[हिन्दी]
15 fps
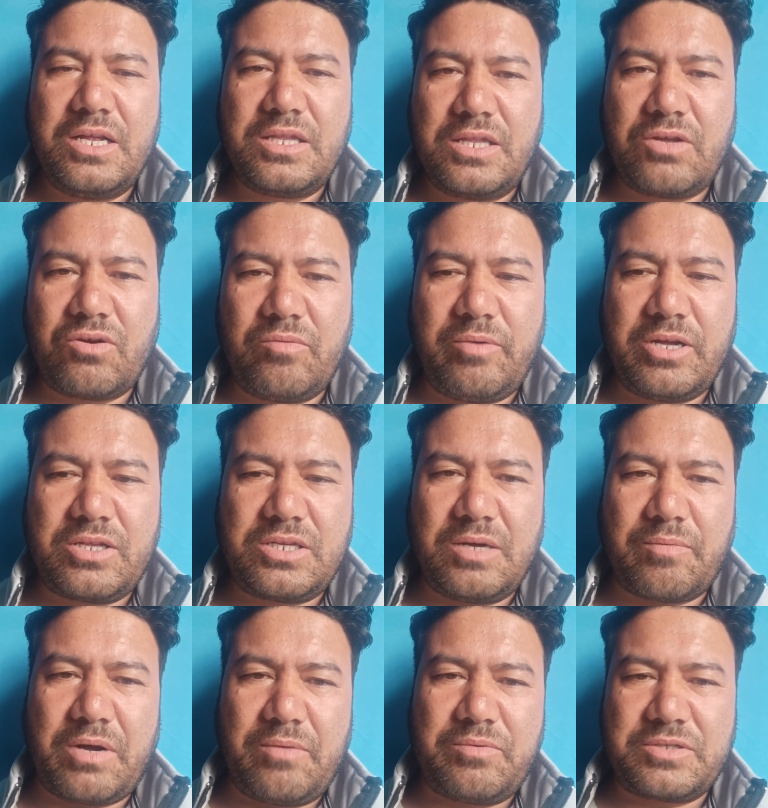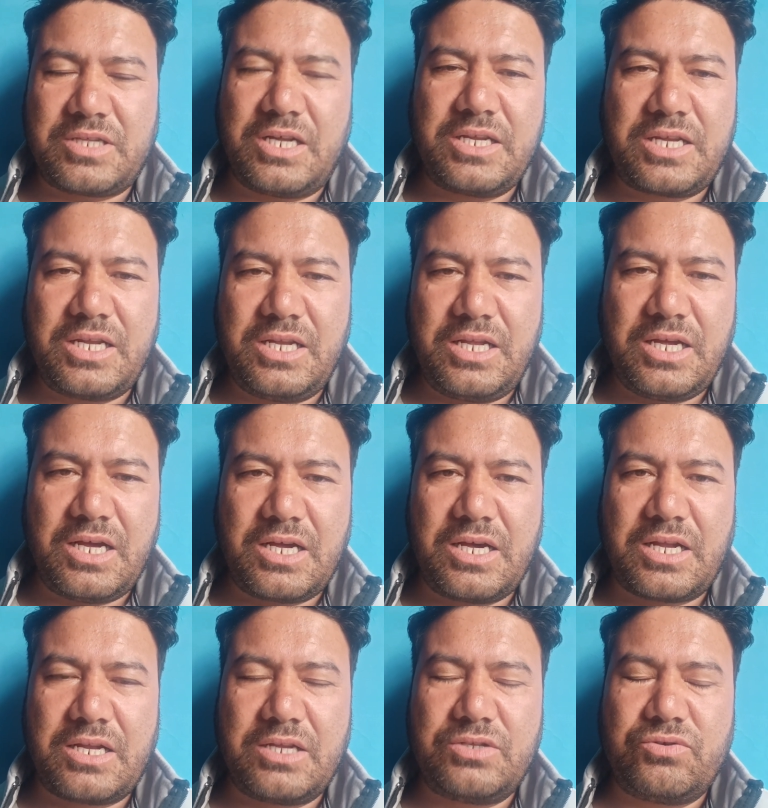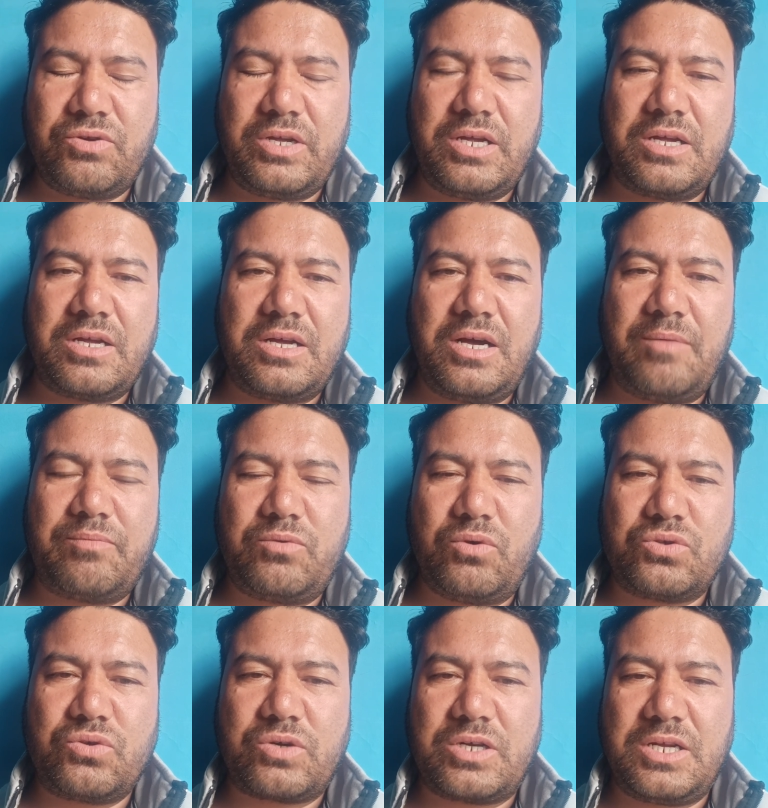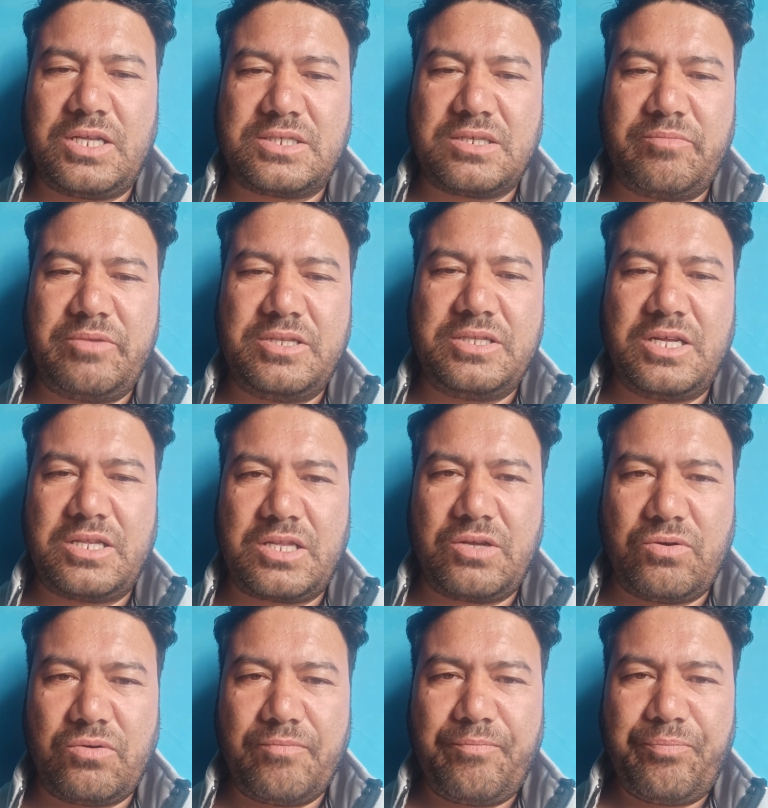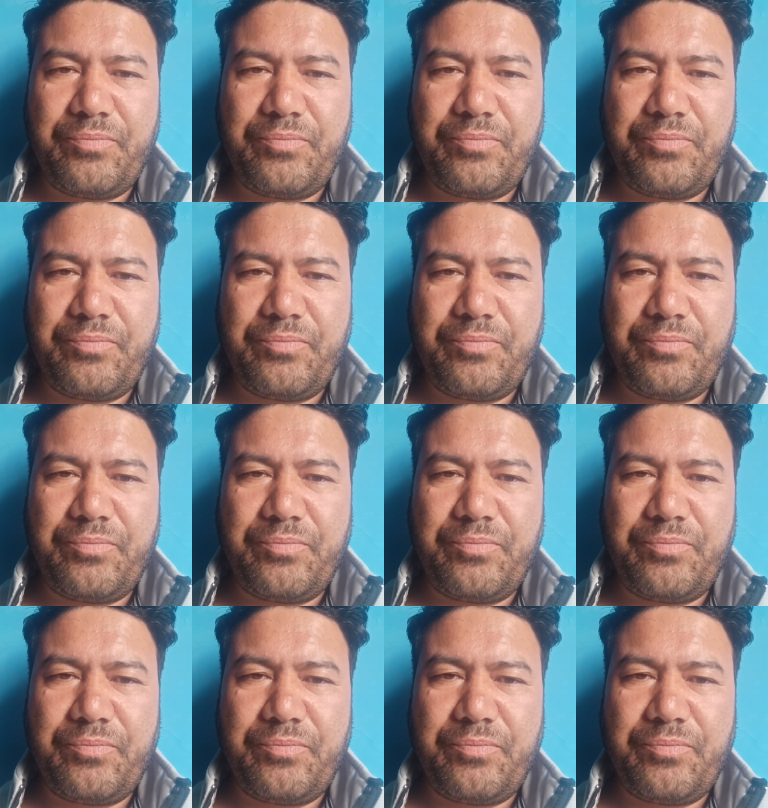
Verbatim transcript: देखो भाई जब कब्रिस्तान के लिए अगर जो है आप 200 कनाल ज़मीन देते हो